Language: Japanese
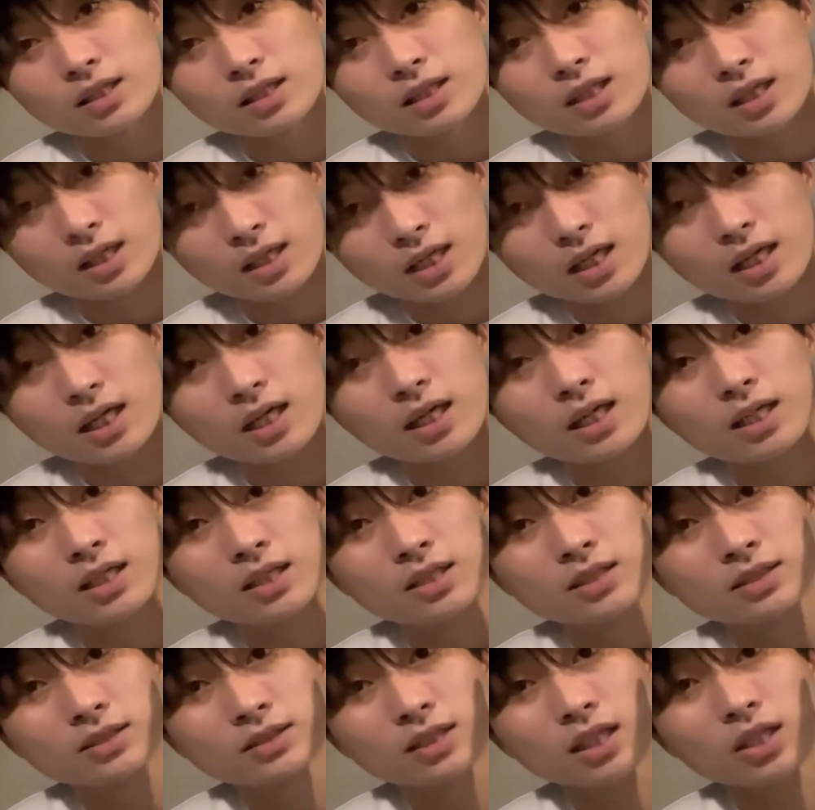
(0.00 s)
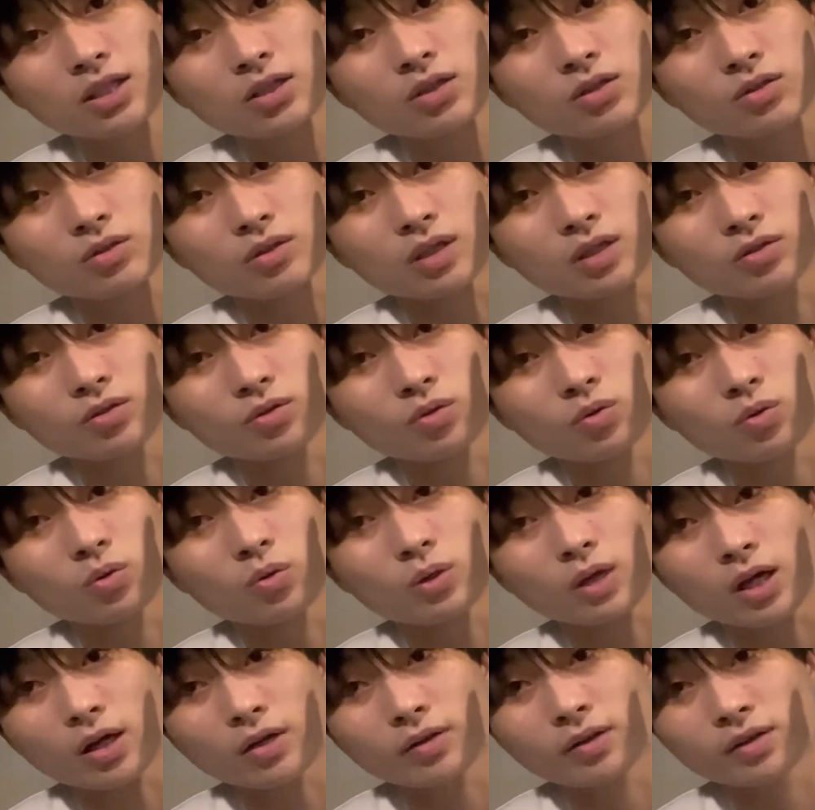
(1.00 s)
から、最後のあの
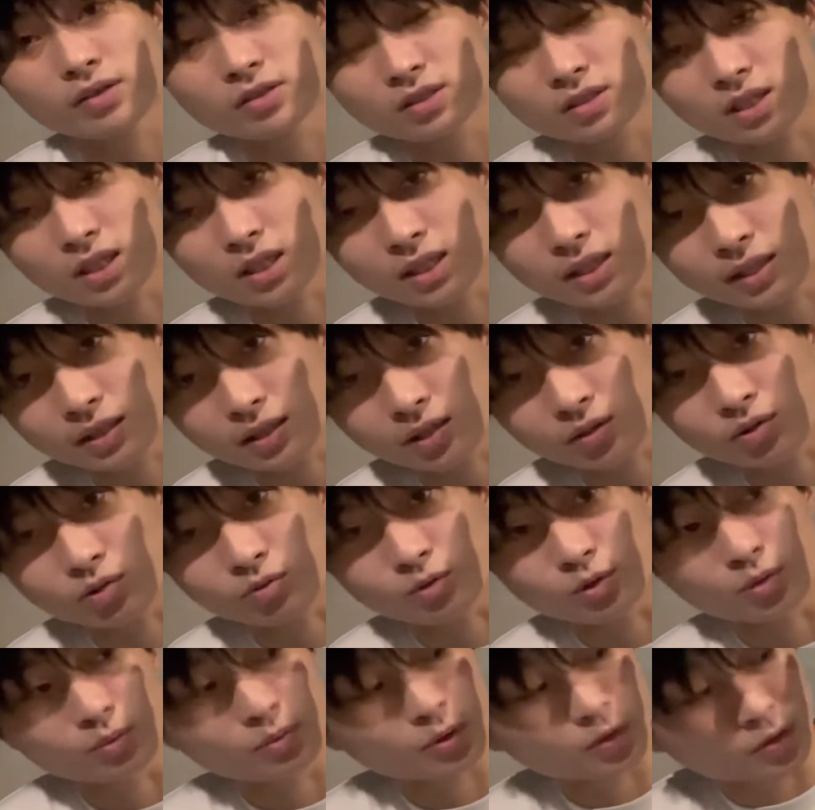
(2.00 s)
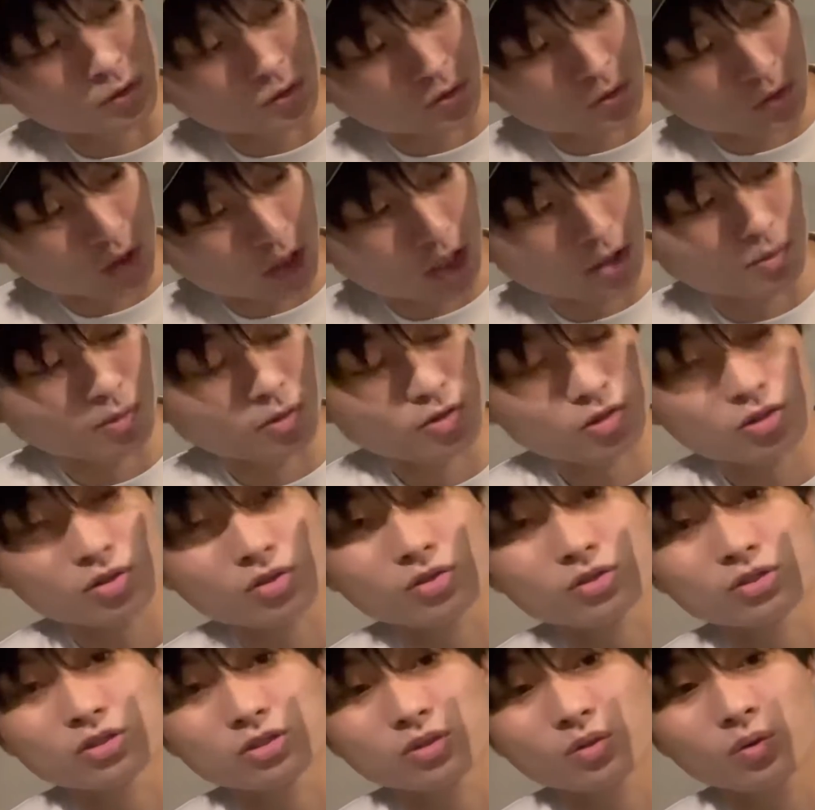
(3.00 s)
合脚につながったとも思うので、もち
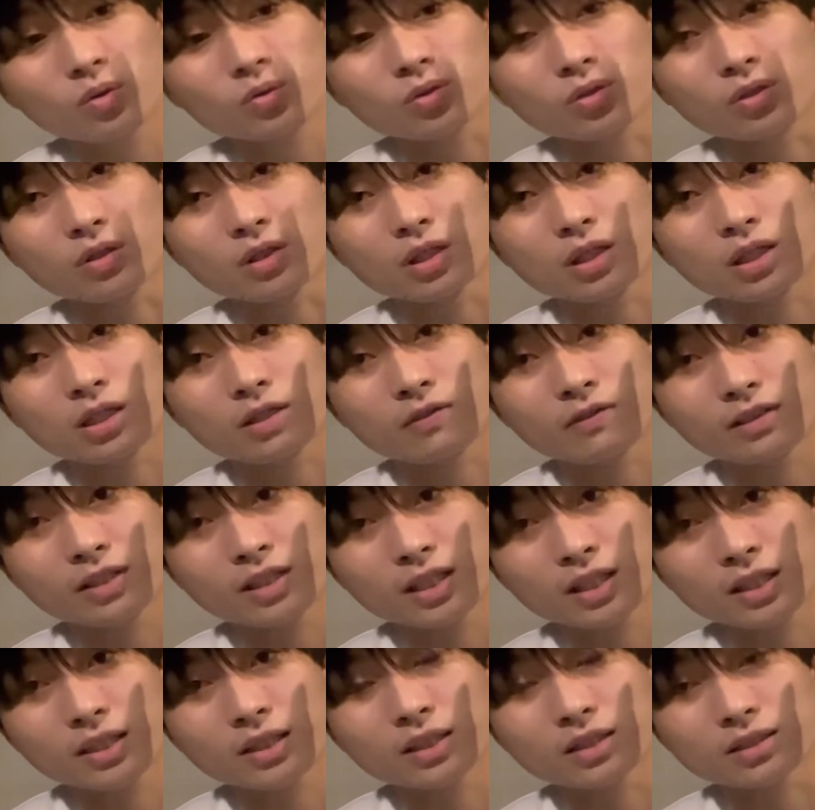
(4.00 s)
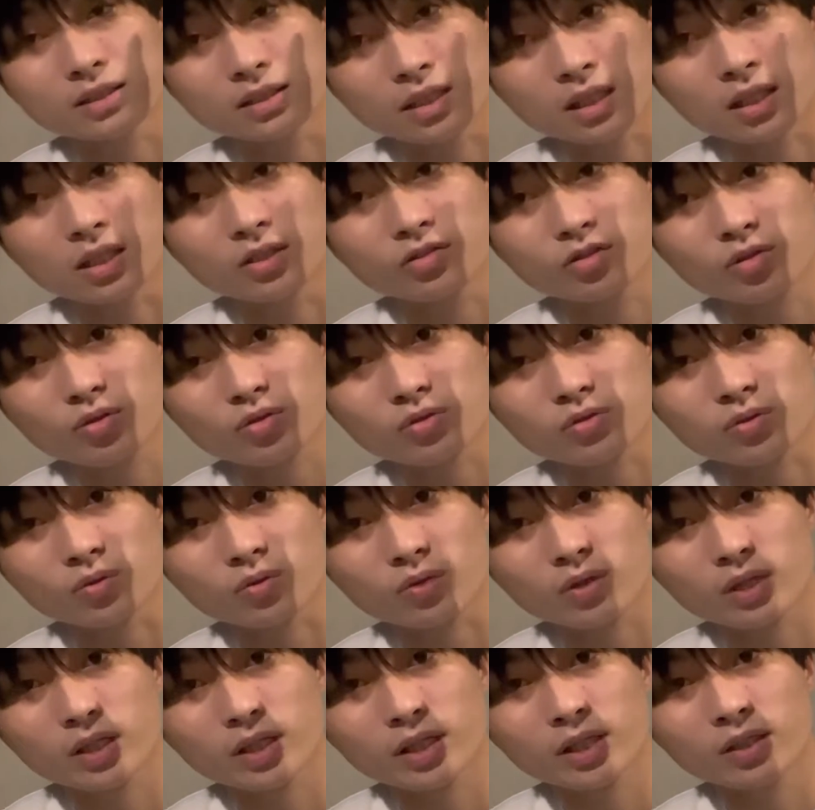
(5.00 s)
ろん強いことには変わりないんですが、ちょっとそ
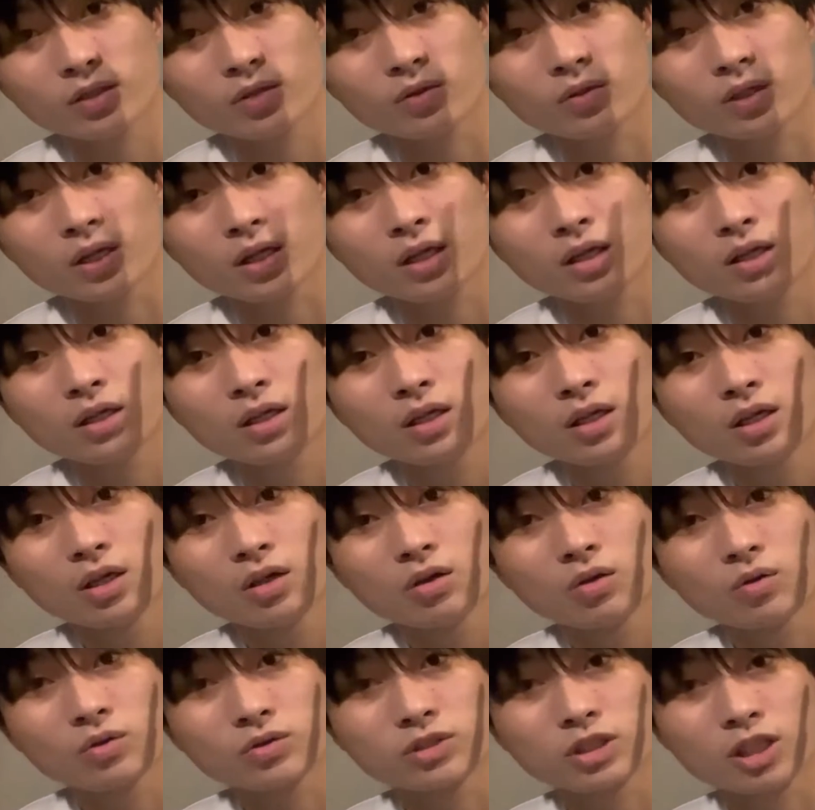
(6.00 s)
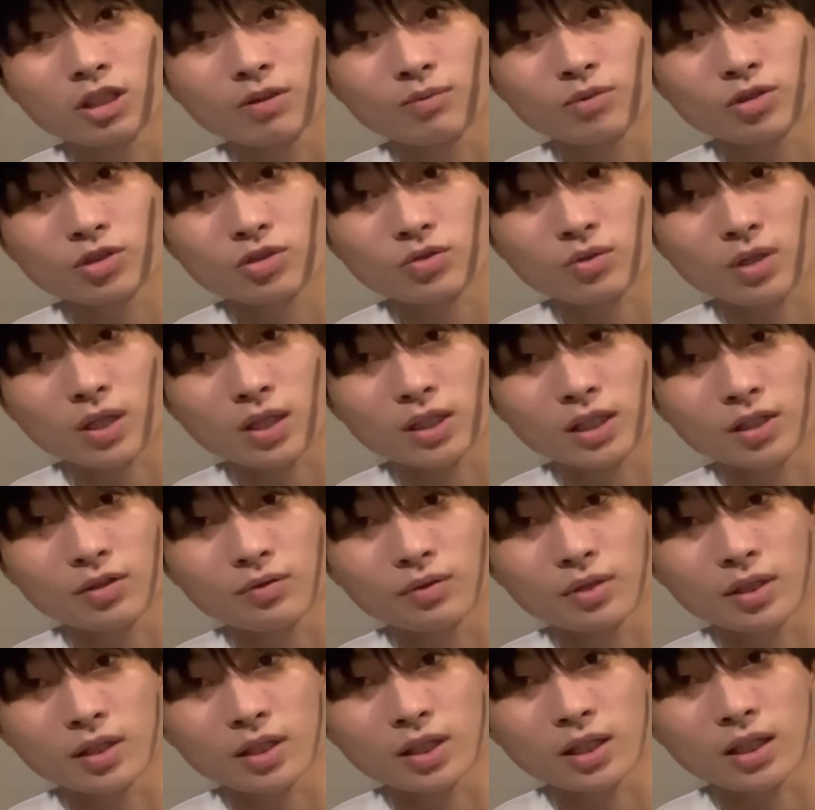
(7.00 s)
こら辺のね、補正もしとかない
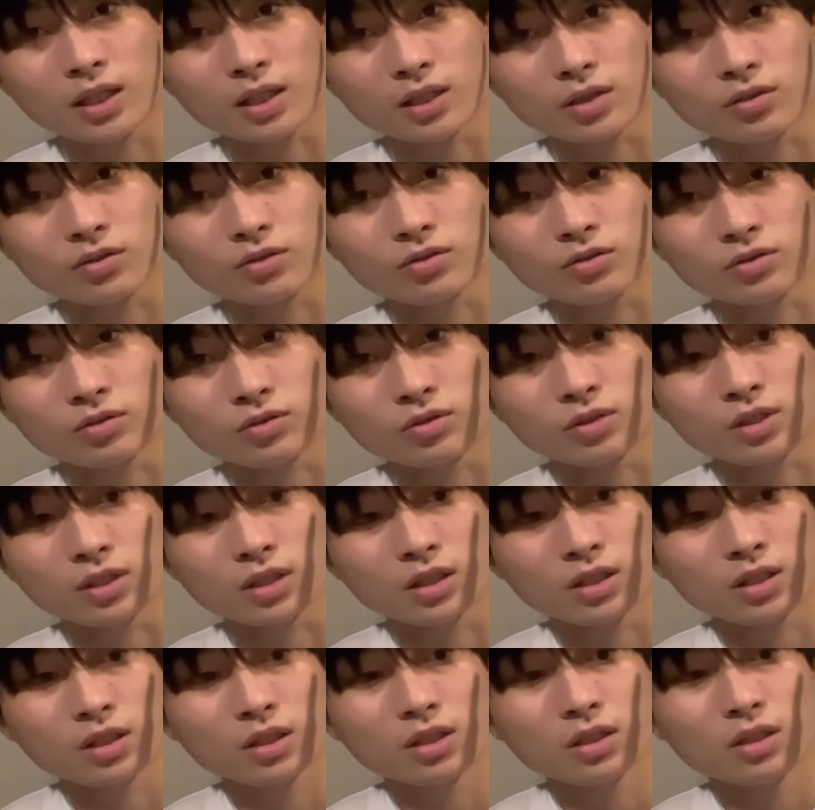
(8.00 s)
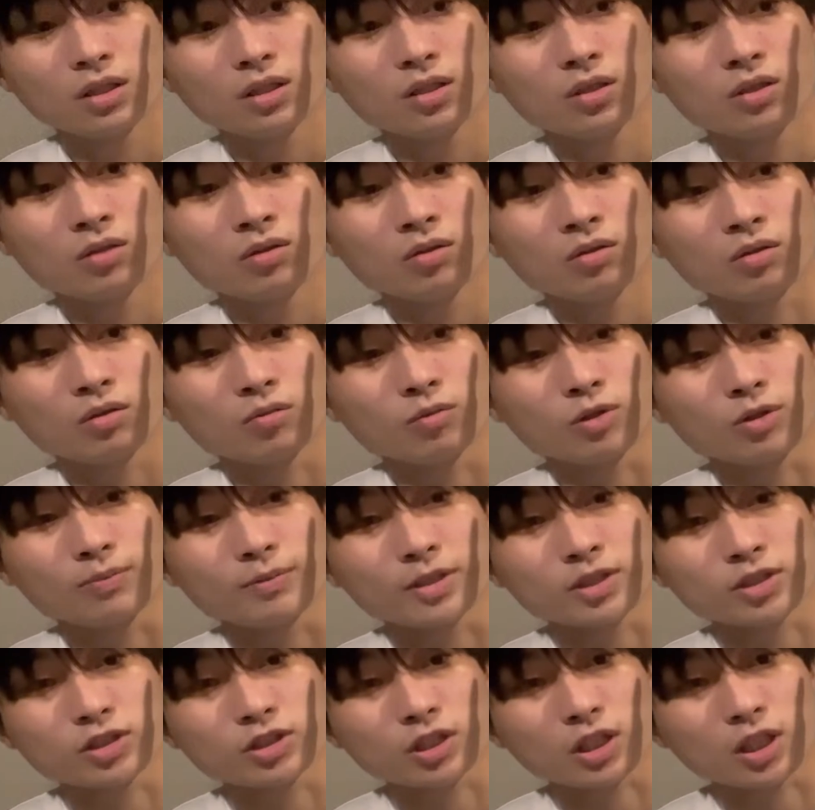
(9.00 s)
といけないかなというふうに思い
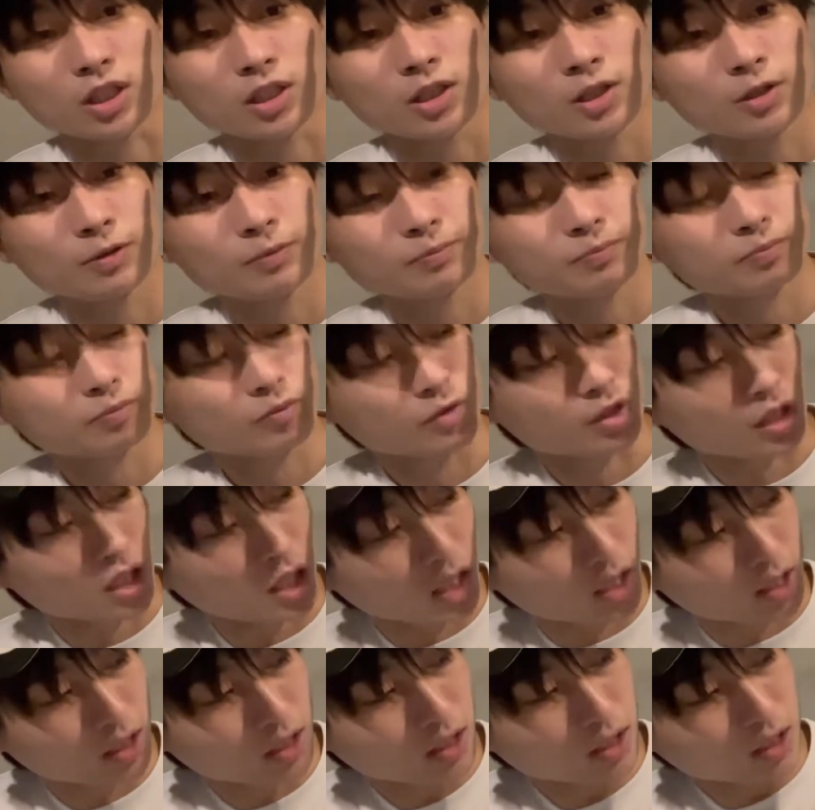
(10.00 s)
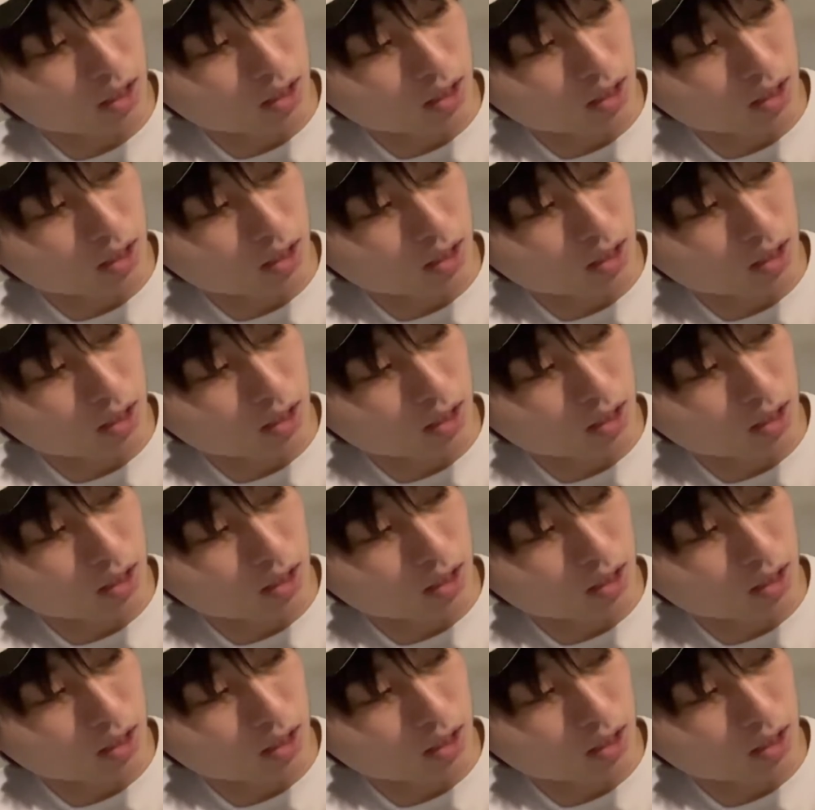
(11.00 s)
ました。はい。